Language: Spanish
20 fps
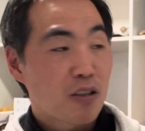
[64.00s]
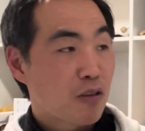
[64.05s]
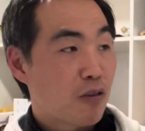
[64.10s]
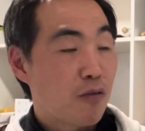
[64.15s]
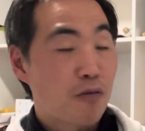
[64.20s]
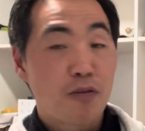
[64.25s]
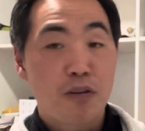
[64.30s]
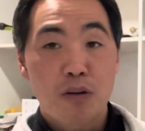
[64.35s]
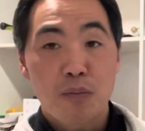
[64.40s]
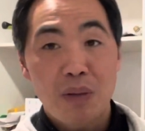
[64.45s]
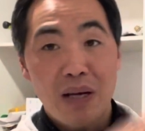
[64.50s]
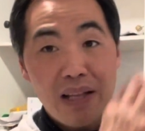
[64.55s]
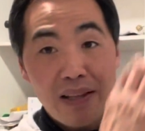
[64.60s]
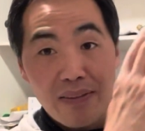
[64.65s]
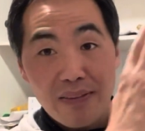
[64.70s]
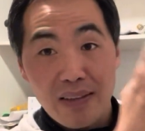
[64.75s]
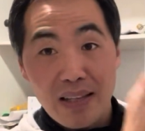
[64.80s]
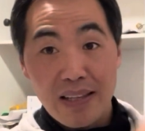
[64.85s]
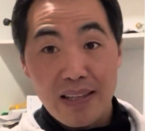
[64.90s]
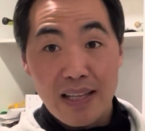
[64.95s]
con forma
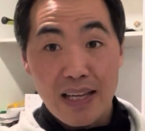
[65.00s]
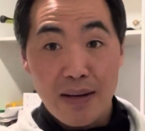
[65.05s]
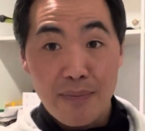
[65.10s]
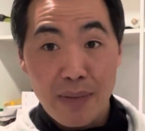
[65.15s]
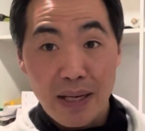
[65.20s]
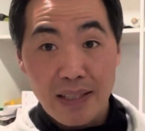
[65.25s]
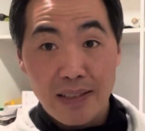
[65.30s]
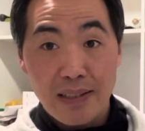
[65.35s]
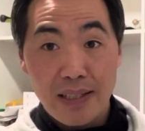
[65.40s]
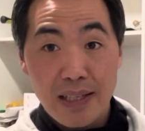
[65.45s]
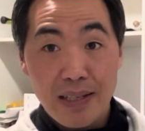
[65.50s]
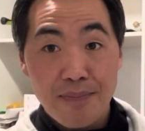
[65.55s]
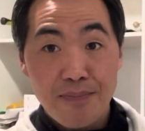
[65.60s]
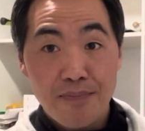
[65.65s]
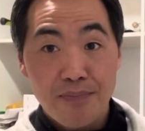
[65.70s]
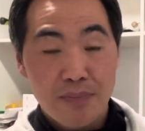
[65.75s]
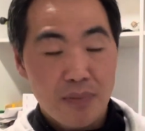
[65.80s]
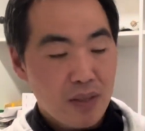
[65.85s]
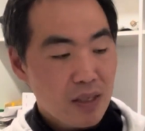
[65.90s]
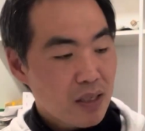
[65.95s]
de diamante,
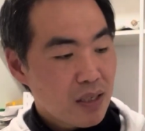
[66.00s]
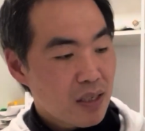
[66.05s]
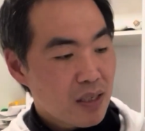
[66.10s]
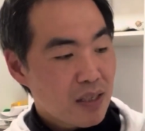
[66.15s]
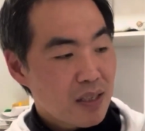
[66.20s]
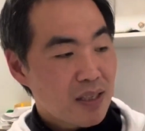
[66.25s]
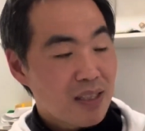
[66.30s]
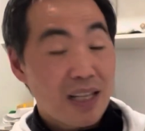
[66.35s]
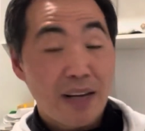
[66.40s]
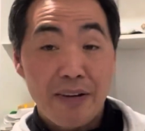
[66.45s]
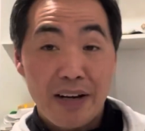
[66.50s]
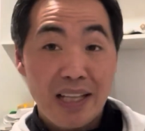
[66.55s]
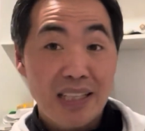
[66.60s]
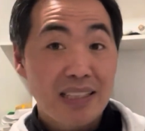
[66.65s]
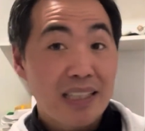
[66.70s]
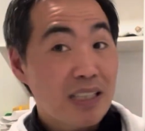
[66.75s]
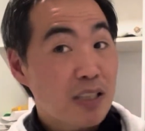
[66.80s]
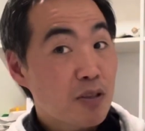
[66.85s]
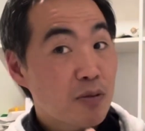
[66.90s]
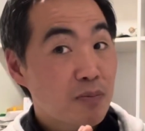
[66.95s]
la verdad es
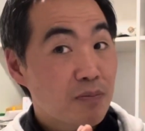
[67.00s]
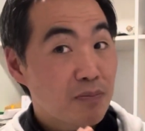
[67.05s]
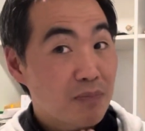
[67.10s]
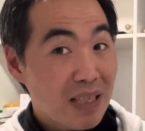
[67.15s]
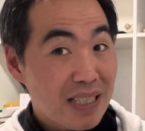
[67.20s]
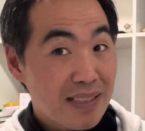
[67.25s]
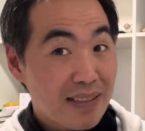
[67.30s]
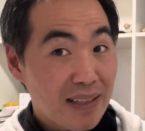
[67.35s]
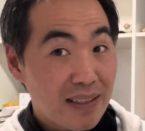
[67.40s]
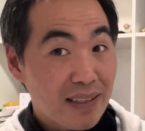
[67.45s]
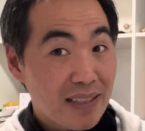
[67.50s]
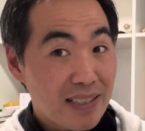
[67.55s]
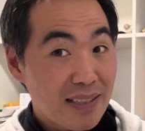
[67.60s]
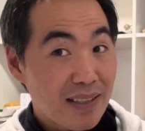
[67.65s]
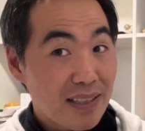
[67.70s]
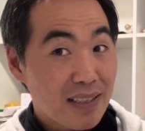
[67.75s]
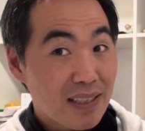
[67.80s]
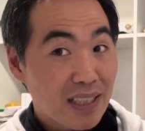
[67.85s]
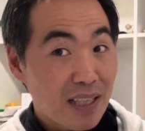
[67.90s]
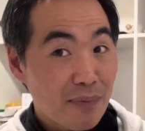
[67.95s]
que es bastante
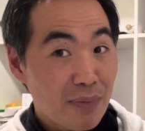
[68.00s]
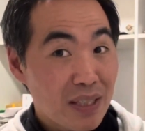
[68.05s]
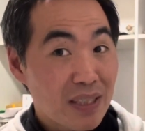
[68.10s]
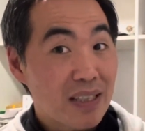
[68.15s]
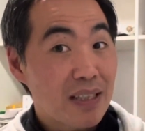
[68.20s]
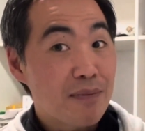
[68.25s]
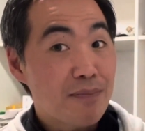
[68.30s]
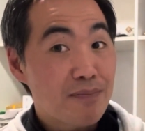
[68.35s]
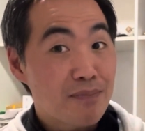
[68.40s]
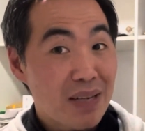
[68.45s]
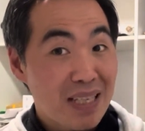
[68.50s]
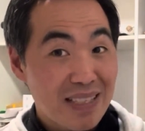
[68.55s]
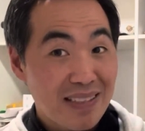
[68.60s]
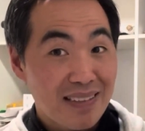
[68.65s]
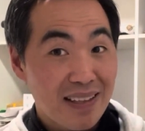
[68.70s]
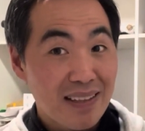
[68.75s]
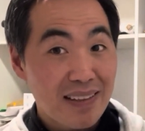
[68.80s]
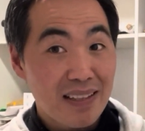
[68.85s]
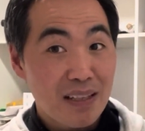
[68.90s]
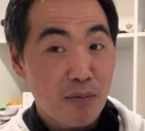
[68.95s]
estéticamente,
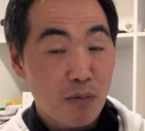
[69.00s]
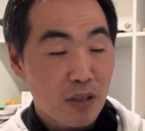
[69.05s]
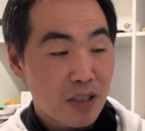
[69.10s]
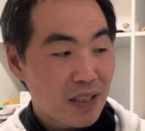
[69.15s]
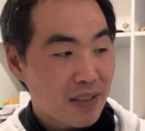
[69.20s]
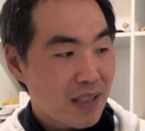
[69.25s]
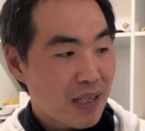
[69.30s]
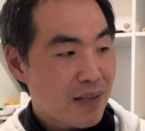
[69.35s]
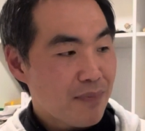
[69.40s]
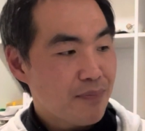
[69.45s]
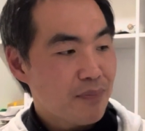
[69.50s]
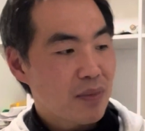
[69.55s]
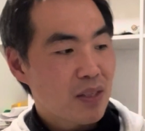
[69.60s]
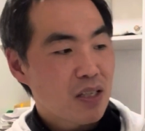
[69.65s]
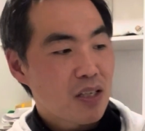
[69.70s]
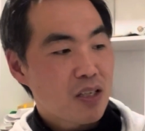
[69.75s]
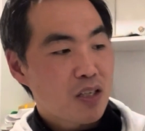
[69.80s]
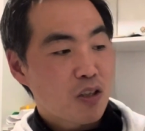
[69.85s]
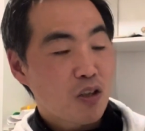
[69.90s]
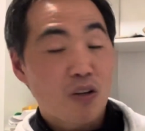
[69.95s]
bastante bonita,
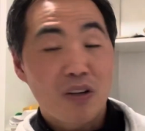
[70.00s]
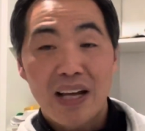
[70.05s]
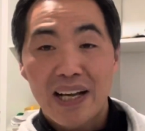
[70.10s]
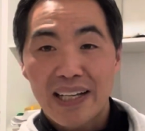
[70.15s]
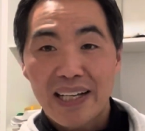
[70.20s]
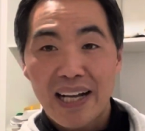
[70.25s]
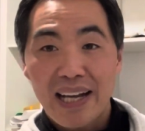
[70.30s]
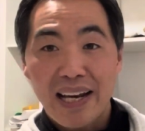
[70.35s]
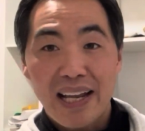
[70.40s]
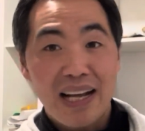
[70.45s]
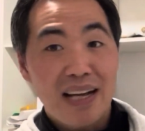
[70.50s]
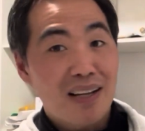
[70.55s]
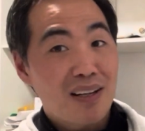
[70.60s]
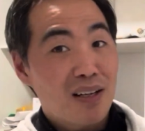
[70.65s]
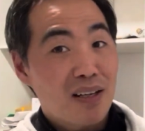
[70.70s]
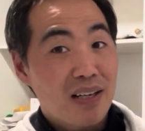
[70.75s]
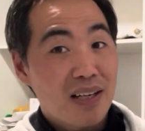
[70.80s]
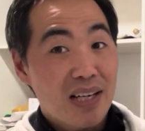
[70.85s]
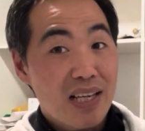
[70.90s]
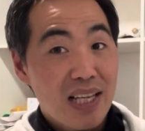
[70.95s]
con la cara
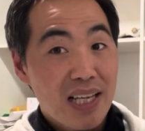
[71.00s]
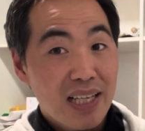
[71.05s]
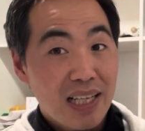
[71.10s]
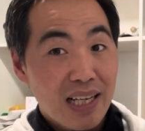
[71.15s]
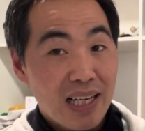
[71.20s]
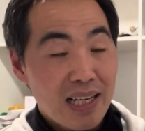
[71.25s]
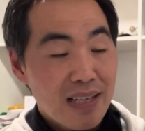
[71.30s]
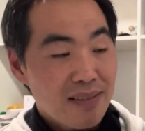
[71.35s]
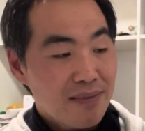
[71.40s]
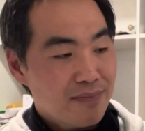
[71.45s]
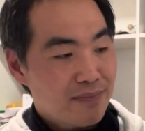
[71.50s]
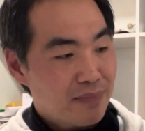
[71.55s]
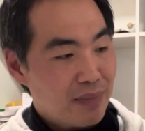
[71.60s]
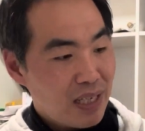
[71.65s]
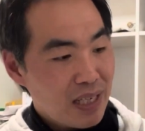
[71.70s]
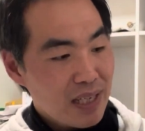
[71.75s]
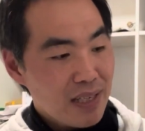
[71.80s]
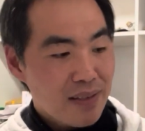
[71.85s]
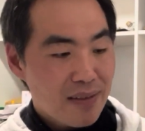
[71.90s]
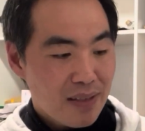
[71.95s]
lija,
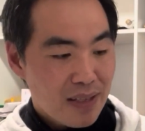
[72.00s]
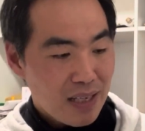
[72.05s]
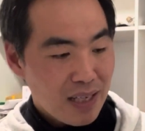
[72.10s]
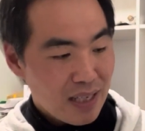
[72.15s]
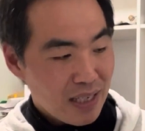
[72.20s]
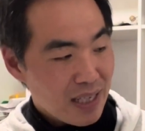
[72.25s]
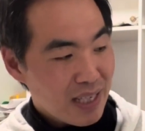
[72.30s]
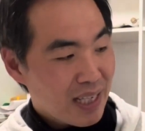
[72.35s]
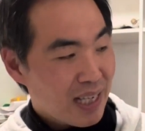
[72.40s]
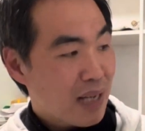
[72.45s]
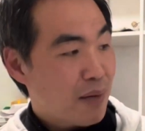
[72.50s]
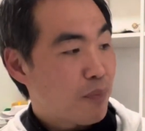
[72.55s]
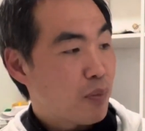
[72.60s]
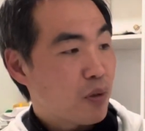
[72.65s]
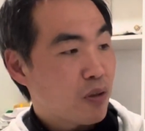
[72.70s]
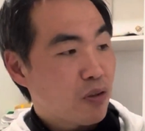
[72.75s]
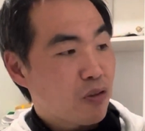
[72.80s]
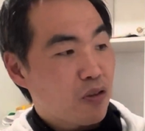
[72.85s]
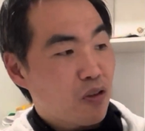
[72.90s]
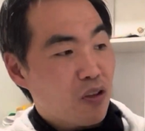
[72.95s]
¿vale? Lija
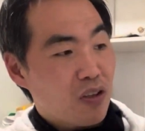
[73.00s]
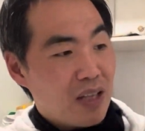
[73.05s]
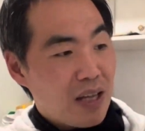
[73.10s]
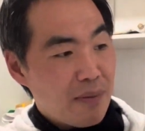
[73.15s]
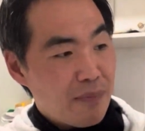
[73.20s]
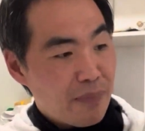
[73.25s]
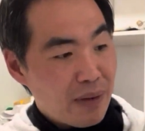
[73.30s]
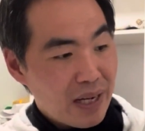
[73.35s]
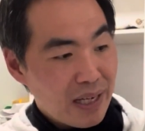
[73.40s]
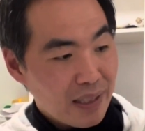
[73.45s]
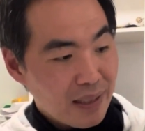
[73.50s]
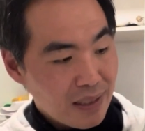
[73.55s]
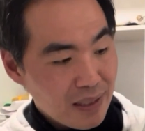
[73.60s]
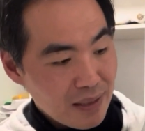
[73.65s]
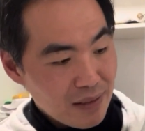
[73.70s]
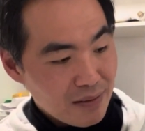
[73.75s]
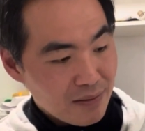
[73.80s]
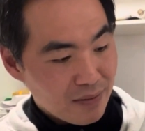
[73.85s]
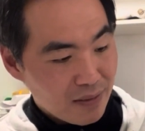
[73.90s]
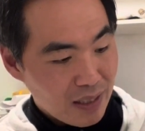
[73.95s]
por toda
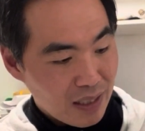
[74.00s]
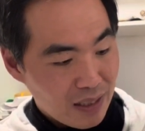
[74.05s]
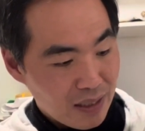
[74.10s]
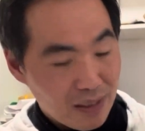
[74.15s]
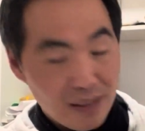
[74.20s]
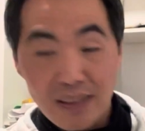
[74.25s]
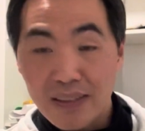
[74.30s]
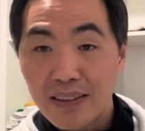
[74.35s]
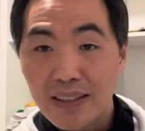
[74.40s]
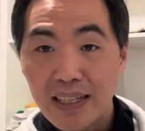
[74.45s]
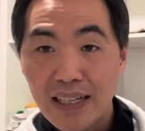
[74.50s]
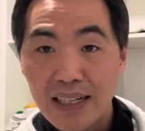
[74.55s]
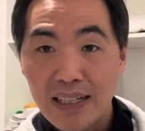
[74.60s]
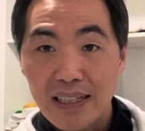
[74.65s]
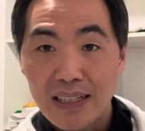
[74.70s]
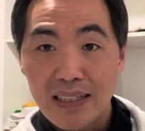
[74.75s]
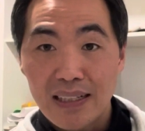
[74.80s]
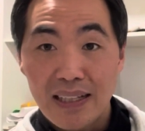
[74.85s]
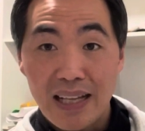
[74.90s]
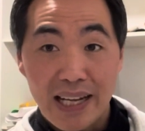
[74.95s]
parte
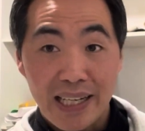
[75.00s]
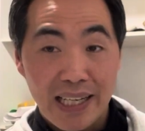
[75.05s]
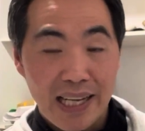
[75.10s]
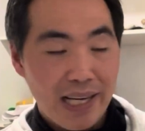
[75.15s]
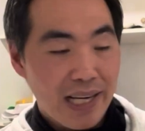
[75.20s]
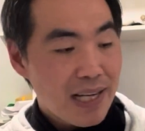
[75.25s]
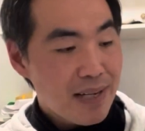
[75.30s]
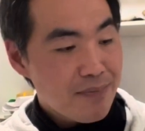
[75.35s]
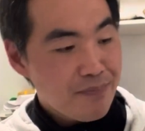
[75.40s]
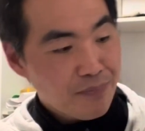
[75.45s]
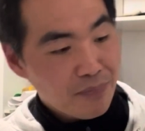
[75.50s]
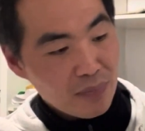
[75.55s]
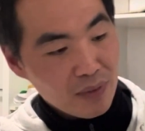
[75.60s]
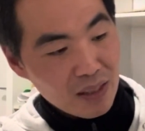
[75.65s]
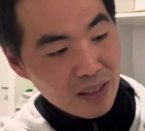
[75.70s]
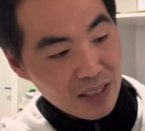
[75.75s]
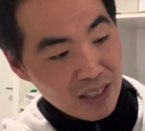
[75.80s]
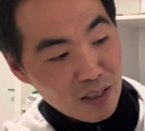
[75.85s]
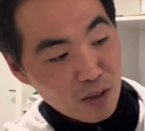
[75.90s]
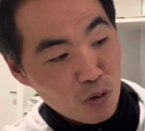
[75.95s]
de, la cara,
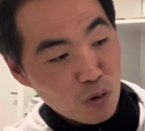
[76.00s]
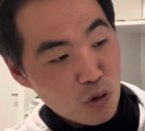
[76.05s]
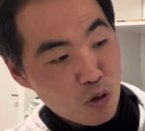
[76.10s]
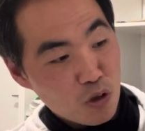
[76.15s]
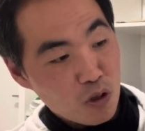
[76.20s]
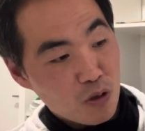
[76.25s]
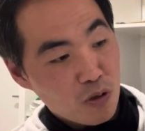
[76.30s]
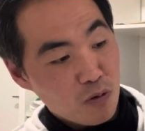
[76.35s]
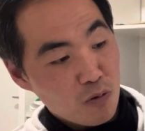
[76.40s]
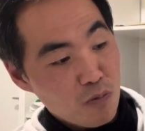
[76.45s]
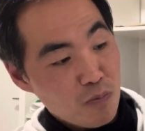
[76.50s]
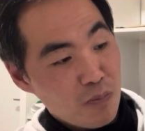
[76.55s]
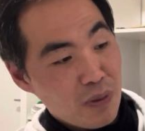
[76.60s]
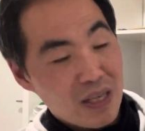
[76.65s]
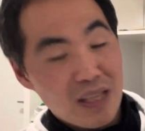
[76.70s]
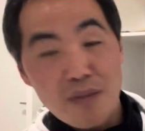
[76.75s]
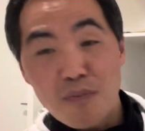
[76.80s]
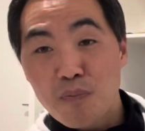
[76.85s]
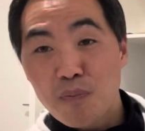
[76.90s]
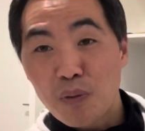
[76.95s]
incluso un
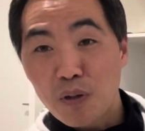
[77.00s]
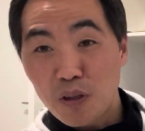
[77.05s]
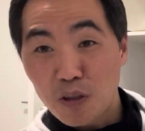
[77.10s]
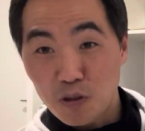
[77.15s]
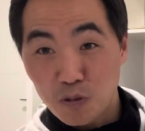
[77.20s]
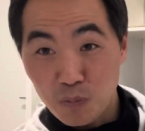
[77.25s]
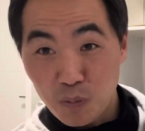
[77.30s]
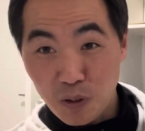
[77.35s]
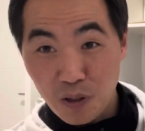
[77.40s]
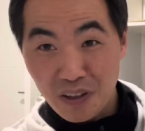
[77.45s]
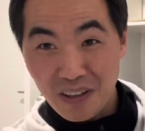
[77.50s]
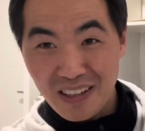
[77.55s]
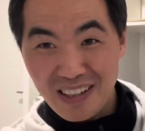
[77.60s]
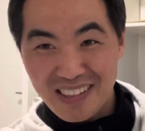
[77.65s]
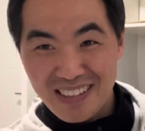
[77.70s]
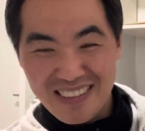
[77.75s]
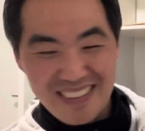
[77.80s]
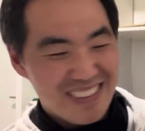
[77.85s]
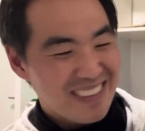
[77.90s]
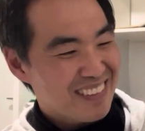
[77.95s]
pelín por los
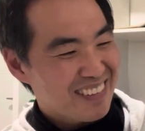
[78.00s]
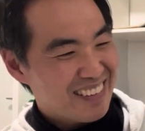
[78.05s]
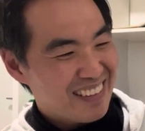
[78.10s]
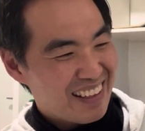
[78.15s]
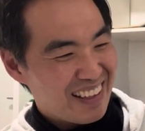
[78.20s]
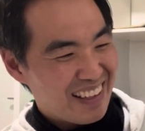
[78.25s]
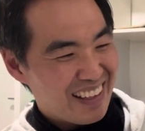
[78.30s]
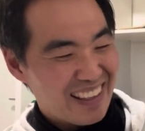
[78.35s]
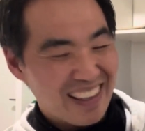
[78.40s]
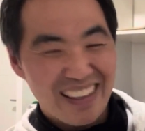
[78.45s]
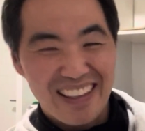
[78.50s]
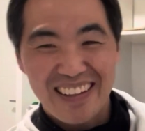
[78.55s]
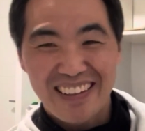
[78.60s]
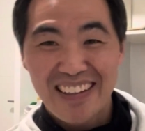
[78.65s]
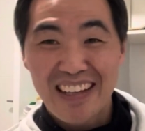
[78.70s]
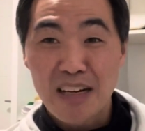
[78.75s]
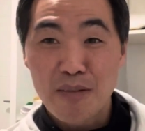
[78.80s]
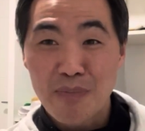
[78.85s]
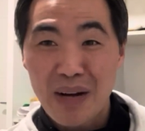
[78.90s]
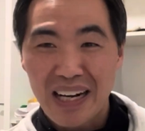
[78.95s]
bordes
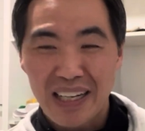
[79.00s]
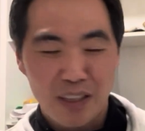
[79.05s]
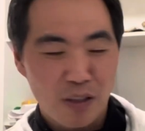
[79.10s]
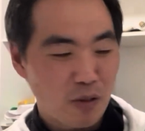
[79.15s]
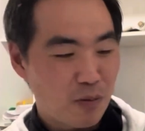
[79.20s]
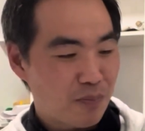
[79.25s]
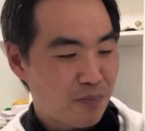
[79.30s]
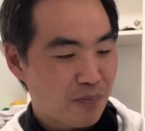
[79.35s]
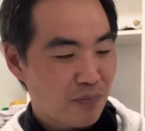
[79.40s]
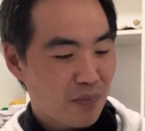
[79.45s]
del marco.